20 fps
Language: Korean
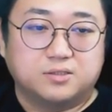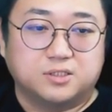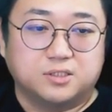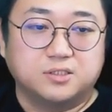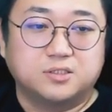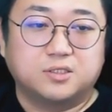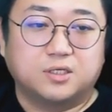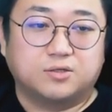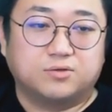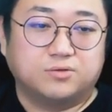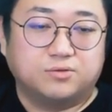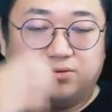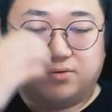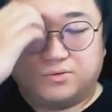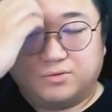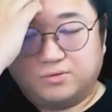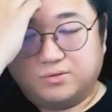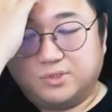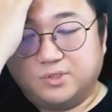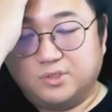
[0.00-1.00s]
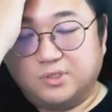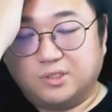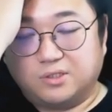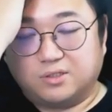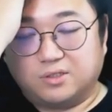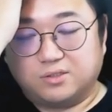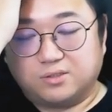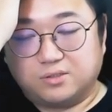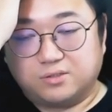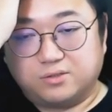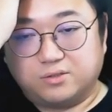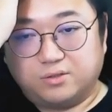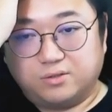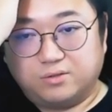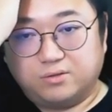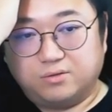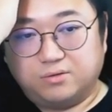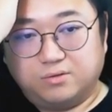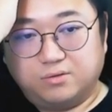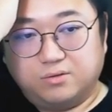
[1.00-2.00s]
진짜로 진짜 그랬었어
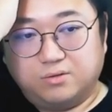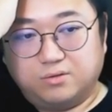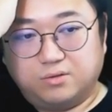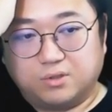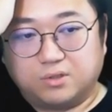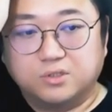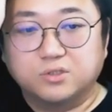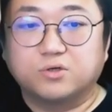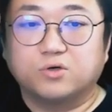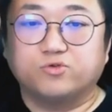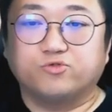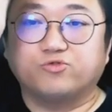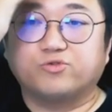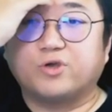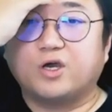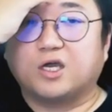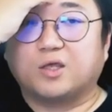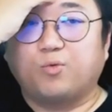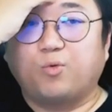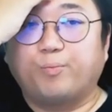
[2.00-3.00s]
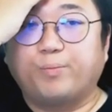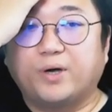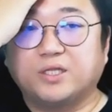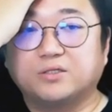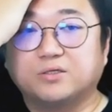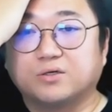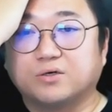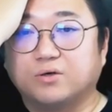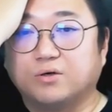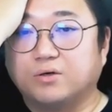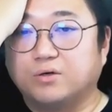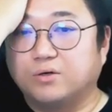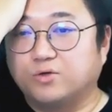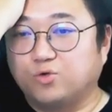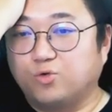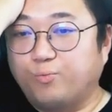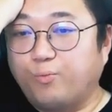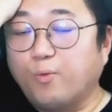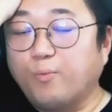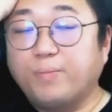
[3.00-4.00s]
근데 그걸 유쾌하게 못 받는 거,
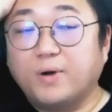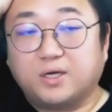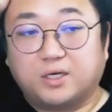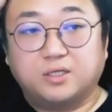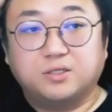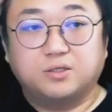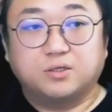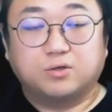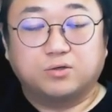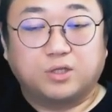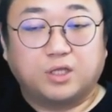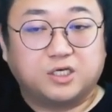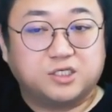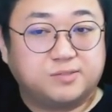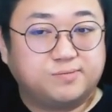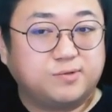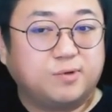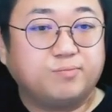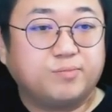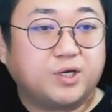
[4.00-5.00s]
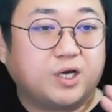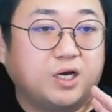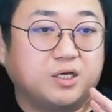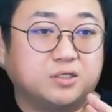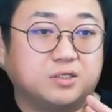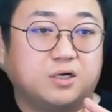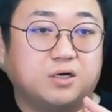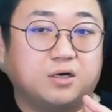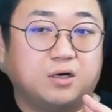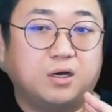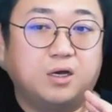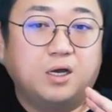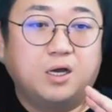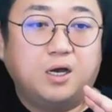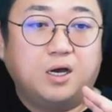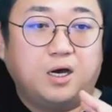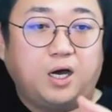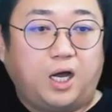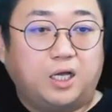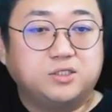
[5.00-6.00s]
못 받겠는 거. 내가 13비가 아니라
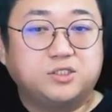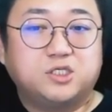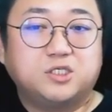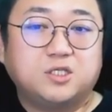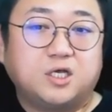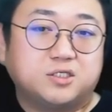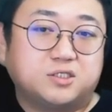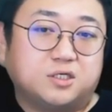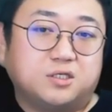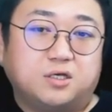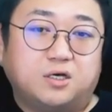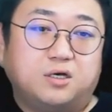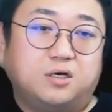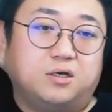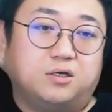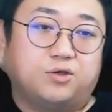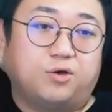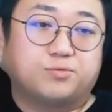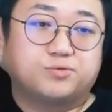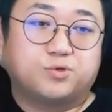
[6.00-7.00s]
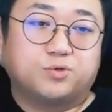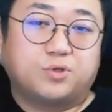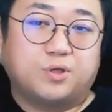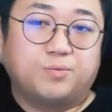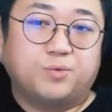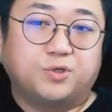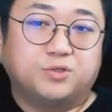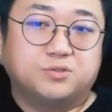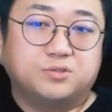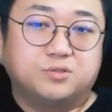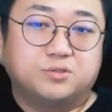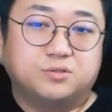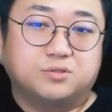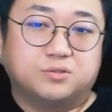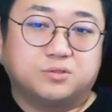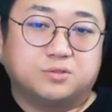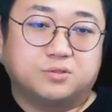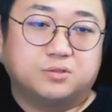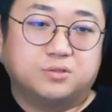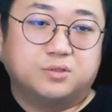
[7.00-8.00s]
안 친하잖아. 엽서
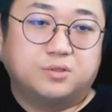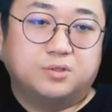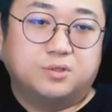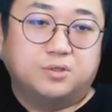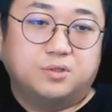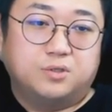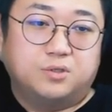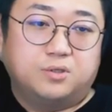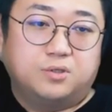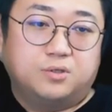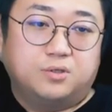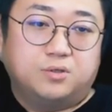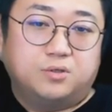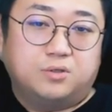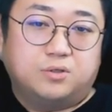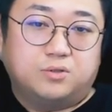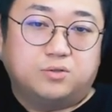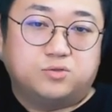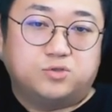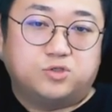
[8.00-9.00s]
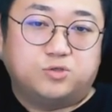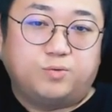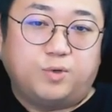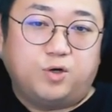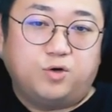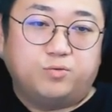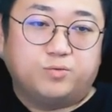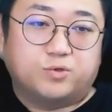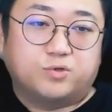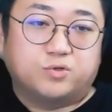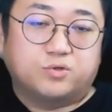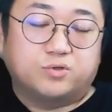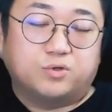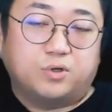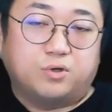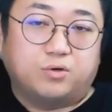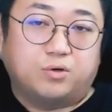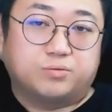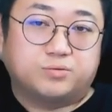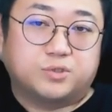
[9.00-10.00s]
되면은. 씨발놈이
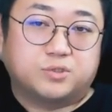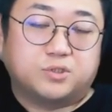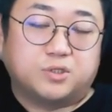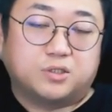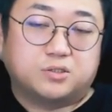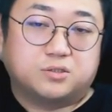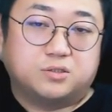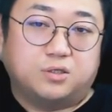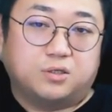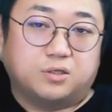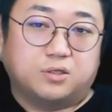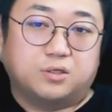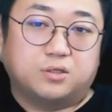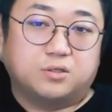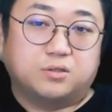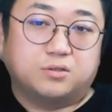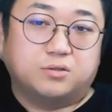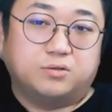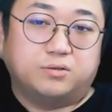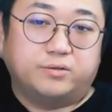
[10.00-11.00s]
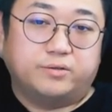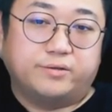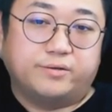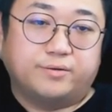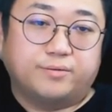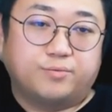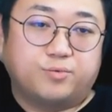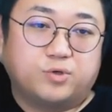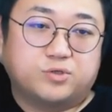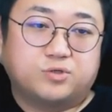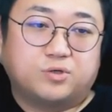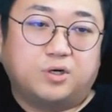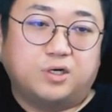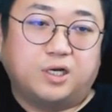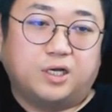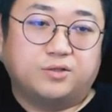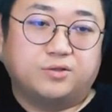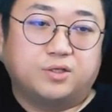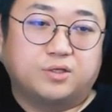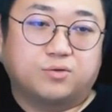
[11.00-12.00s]
그러더라고 갑자기 짜증나게 어, 표정
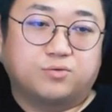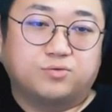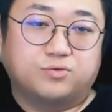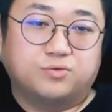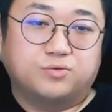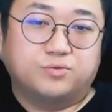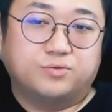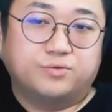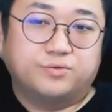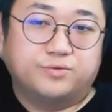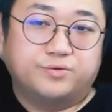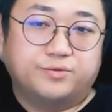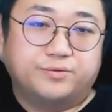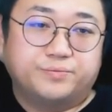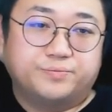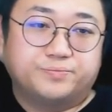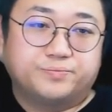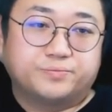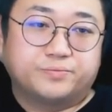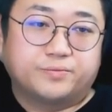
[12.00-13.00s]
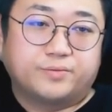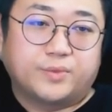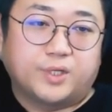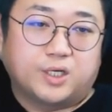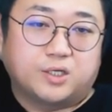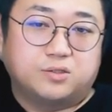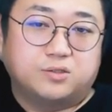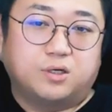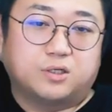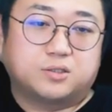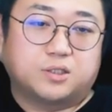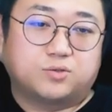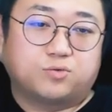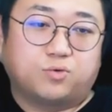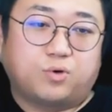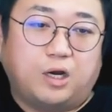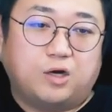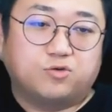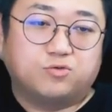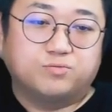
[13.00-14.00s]
관리 안 되고 그거 갖다
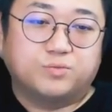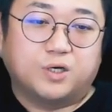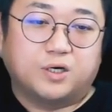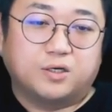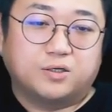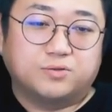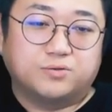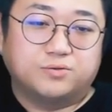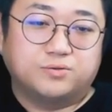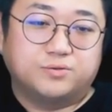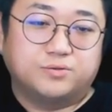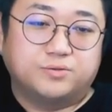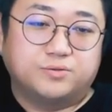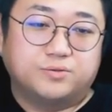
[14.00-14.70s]
또 갈굼당하고